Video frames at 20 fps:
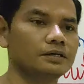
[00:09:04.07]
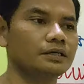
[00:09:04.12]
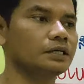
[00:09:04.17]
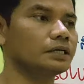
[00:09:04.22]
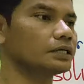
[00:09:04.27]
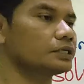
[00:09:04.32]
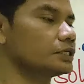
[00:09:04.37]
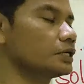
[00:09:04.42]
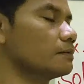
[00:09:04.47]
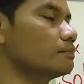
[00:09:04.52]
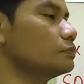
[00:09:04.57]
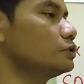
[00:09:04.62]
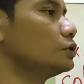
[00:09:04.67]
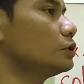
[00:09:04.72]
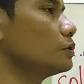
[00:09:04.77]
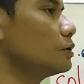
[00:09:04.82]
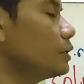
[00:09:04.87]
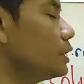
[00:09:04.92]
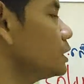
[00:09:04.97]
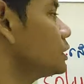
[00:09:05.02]
hối chầm
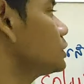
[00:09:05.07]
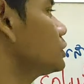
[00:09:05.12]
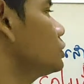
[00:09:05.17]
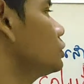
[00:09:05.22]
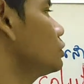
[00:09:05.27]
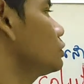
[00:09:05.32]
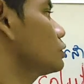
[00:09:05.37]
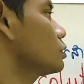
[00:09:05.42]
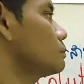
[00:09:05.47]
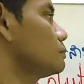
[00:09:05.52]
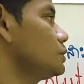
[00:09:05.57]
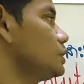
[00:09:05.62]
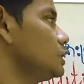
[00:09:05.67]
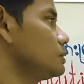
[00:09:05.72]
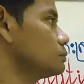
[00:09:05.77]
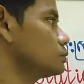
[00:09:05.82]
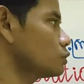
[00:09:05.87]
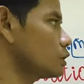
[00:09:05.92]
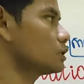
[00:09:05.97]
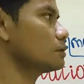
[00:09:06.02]
vô x vô tập
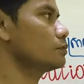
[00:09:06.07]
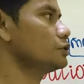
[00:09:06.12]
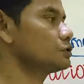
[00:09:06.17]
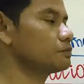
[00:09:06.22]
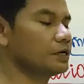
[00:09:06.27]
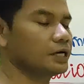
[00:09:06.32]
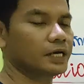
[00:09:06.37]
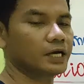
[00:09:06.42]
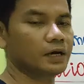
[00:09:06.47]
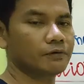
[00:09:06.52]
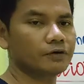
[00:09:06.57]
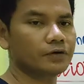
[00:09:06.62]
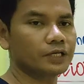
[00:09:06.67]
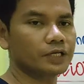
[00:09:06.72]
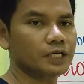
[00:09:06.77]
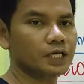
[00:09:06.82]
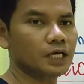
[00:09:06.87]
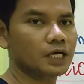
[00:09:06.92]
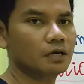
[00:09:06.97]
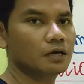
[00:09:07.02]
tiên toát mới mấy cái
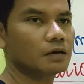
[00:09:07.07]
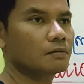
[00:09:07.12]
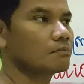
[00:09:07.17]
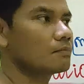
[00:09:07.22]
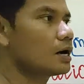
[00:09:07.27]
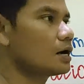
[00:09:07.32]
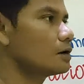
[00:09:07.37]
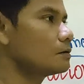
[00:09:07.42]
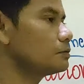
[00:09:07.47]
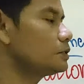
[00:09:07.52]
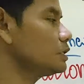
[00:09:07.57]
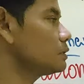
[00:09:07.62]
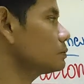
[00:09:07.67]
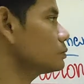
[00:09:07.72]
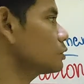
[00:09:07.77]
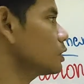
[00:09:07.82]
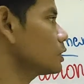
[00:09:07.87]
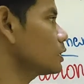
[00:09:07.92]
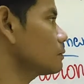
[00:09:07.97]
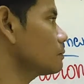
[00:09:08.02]
mình bào
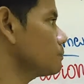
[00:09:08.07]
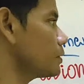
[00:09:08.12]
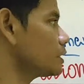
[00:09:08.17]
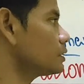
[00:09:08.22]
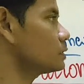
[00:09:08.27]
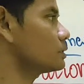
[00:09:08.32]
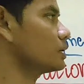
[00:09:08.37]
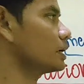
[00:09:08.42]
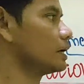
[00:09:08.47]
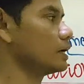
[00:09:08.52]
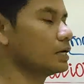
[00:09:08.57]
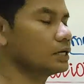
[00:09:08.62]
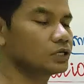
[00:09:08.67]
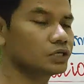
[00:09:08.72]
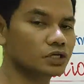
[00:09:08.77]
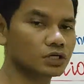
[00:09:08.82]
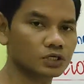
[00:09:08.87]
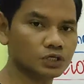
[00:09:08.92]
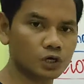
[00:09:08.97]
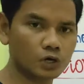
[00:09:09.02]
tiên toát tập phất anh
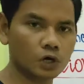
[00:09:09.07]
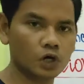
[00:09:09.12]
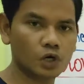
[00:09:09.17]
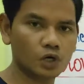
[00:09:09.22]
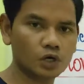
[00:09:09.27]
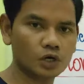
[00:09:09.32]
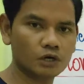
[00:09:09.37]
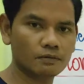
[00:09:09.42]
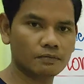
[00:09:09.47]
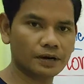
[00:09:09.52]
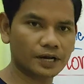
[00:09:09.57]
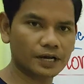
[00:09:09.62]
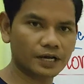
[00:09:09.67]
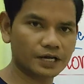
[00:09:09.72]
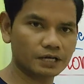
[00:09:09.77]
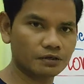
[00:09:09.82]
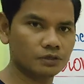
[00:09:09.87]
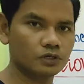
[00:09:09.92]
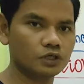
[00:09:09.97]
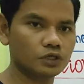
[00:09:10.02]
đang dương vô đầm lại
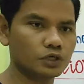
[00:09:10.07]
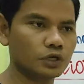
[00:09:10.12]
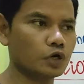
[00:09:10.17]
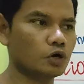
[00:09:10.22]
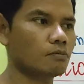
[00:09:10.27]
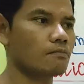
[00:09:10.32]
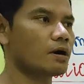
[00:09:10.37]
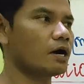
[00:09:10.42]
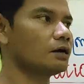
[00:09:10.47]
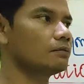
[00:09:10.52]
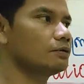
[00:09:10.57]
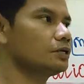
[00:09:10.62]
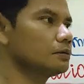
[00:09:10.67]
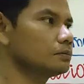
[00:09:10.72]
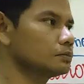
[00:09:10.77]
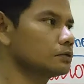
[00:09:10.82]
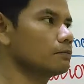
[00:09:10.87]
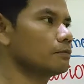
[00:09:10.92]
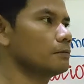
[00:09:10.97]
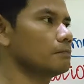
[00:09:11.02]
x nó dương vô bào
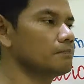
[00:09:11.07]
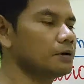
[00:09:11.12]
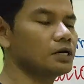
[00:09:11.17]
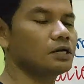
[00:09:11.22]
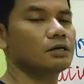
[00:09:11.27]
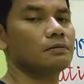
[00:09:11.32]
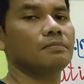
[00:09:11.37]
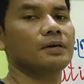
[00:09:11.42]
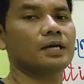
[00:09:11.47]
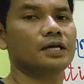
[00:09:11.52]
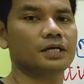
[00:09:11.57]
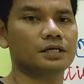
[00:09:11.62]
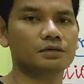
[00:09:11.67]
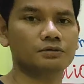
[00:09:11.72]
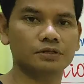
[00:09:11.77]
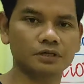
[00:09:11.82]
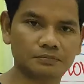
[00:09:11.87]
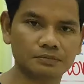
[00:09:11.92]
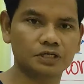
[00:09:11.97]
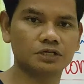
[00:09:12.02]
tiên toát mình phất đầm lại x
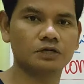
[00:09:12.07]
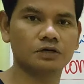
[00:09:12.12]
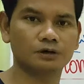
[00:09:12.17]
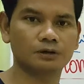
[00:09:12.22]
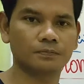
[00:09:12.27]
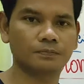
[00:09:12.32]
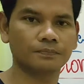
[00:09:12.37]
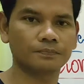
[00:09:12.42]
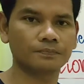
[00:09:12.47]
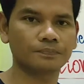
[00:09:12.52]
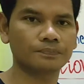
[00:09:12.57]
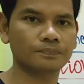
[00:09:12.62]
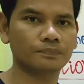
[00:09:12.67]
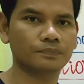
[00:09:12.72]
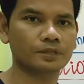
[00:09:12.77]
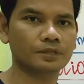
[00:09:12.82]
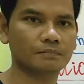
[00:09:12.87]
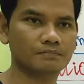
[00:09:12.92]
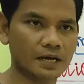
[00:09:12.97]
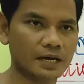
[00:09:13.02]
nó dương mình vô
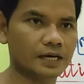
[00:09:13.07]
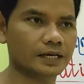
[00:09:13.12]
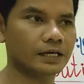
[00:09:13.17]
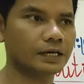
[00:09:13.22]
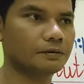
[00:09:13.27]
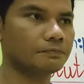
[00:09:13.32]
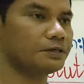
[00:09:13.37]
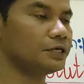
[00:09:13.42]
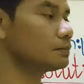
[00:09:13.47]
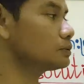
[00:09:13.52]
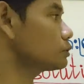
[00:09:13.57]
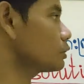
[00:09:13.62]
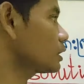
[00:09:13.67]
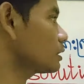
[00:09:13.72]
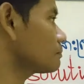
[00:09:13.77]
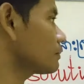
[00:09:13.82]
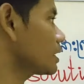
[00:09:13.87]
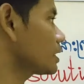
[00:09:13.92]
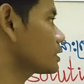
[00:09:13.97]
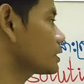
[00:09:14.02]
bà nát tiên
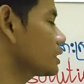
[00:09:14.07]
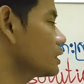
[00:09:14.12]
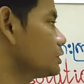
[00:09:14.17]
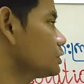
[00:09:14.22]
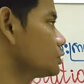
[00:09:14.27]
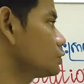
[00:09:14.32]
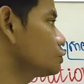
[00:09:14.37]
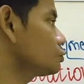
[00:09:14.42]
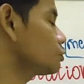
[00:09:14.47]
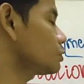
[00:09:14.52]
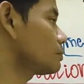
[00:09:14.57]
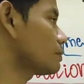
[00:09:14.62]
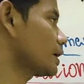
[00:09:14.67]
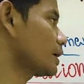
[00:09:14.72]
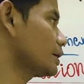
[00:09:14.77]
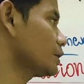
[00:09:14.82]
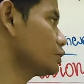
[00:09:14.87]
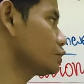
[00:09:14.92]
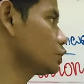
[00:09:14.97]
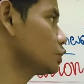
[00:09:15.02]
toát nó ban thay dương chua đầm
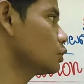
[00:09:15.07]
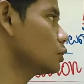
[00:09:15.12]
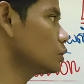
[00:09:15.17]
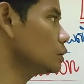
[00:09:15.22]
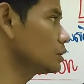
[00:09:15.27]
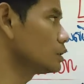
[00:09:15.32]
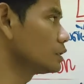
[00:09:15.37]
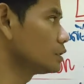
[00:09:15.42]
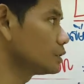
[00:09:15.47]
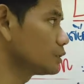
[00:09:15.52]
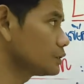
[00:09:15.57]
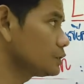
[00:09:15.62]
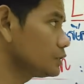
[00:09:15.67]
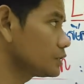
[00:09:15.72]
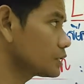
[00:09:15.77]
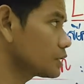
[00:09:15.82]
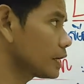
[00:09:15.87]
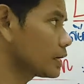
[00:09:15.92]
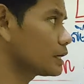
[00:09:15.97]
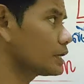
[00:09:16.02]
lại x chỗ
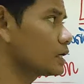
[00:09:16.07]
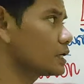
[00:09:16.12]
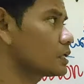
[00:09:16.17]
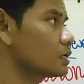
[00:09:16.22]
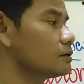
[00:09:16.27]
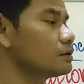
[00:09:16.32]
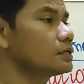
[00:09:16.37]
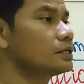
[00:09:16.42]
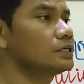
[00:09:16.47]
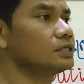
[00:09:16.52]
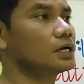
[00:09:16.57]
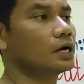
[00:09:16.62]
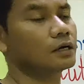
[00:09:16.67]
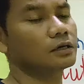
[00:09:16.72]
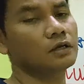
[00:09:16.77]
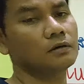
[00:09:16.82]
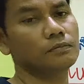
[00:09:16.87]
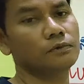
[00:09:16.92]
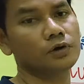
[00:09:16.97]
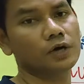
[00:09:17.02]
dương kẹt nia tới khinh
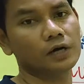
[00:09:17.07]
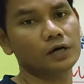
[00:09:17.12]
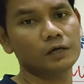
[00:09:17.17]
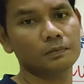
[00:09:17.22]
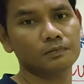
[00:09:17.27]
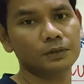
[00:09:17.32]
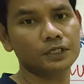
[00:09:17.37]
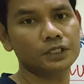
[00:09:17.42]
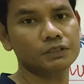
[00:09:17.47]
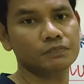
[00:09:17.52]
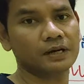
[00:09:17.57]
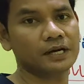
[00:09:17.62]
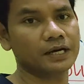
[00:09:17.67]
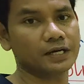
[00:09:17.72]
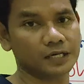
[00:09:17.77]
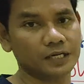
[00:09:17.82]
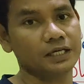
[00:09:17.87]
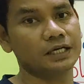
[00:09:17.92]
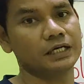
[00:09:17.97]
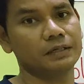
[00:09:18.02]
ăn thì mới ăn thì phí
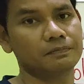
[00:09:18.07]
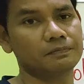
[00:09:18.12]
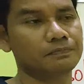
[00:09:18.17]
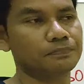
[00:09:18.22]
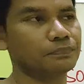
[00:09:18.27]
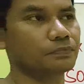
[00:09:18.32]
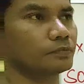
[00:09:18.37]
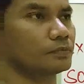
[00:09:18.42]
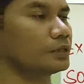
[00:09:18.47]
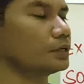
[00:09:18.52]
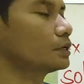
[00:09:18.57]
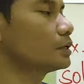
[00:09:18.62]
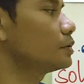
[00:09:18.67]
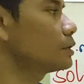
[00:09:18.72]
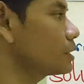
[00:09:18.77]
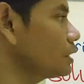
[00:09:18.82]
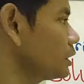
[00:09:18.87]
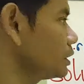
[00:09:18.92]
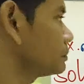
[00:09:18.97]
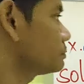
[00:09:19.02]
smile cái nè
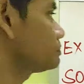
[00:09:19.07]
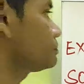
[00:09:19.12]
ok